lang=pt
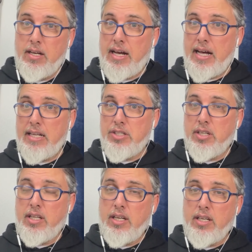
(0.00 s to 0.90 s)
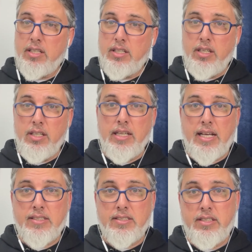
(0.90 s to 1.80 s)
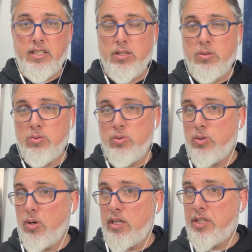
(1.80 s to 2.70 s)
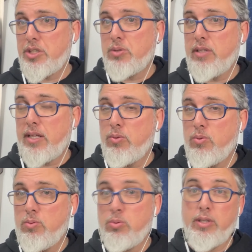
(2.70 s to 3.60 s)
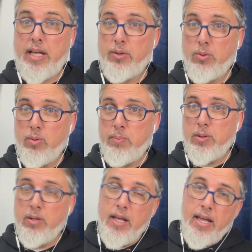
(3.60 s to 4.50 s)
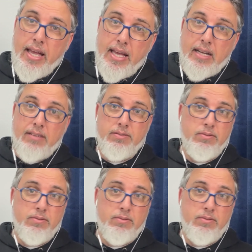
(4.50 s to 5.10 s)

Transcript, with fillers: Átila, que nasceu no norte do, Nanu, do Danúbio, era